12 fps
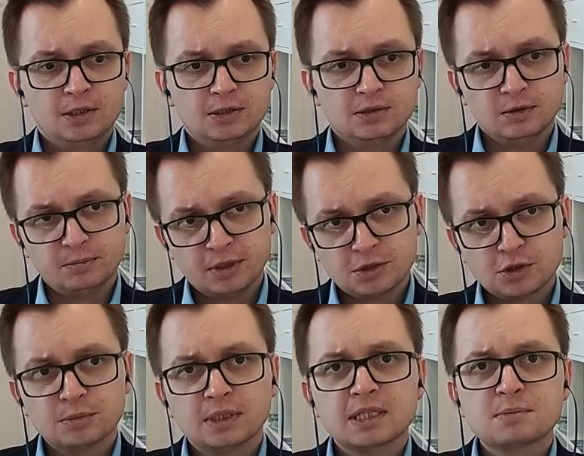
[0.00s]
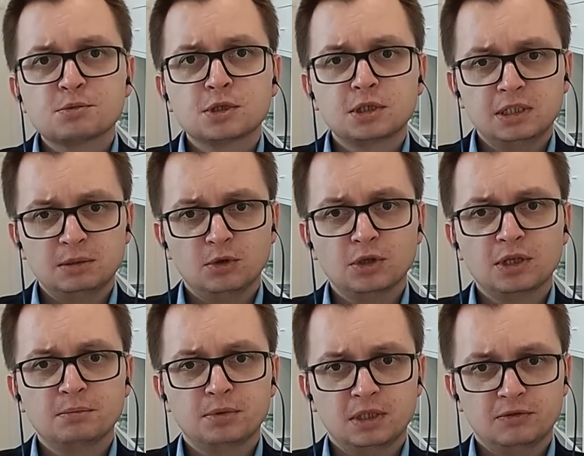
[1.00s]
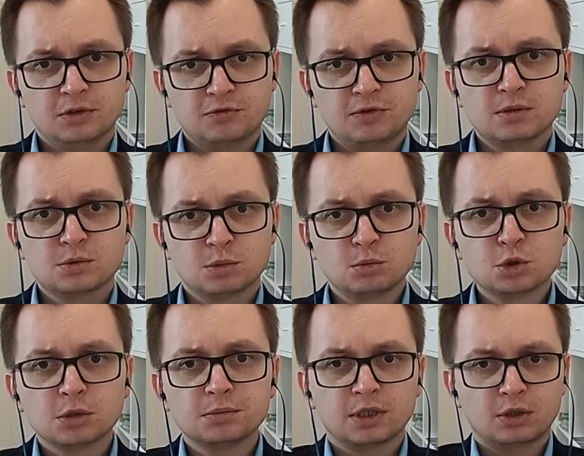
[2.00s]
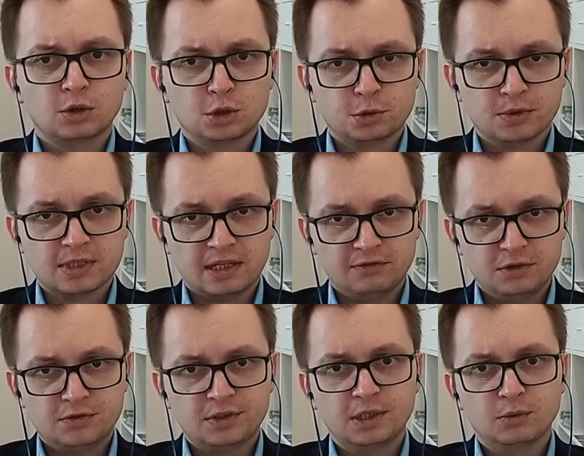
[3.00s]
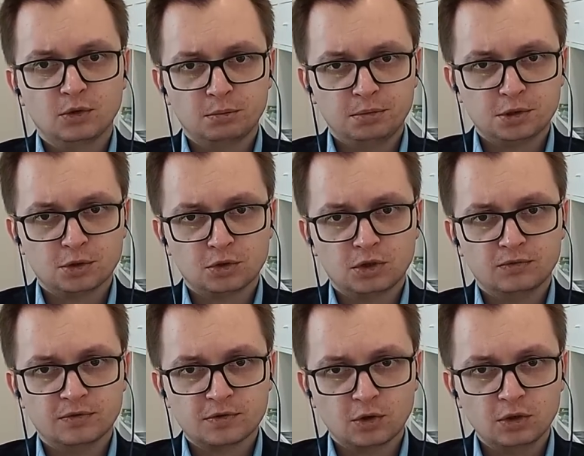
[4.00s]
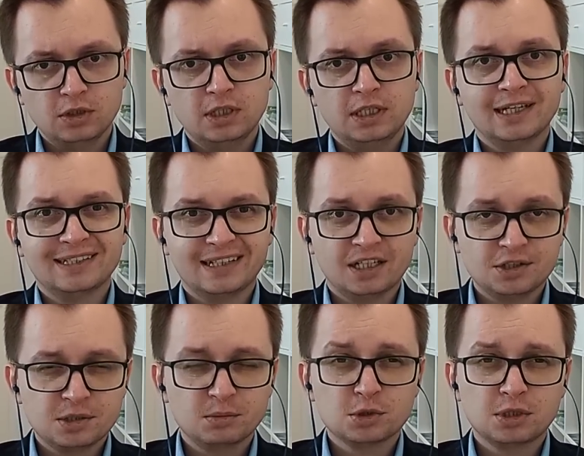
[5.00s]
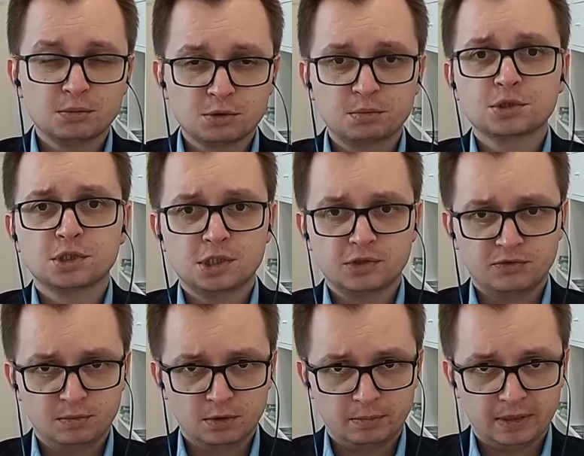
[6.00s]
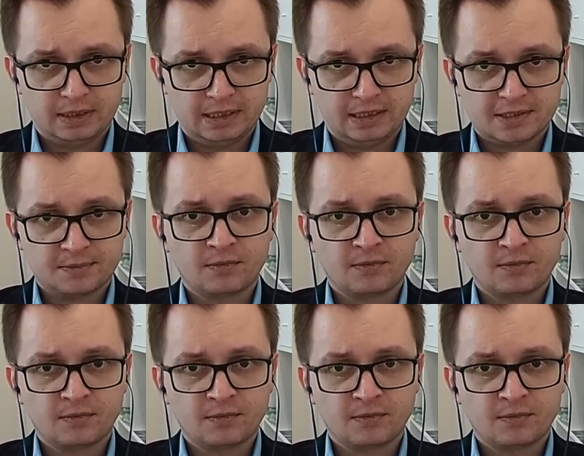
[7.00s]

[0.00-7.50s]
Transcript: no, patrzą na nas przychylnym okiem, ponieważ wiedzą, że muszą na kogoś postawić tej Europie Środkowo-Wschodniej i jak na razie można przypuszczać, że wybór padł na nas.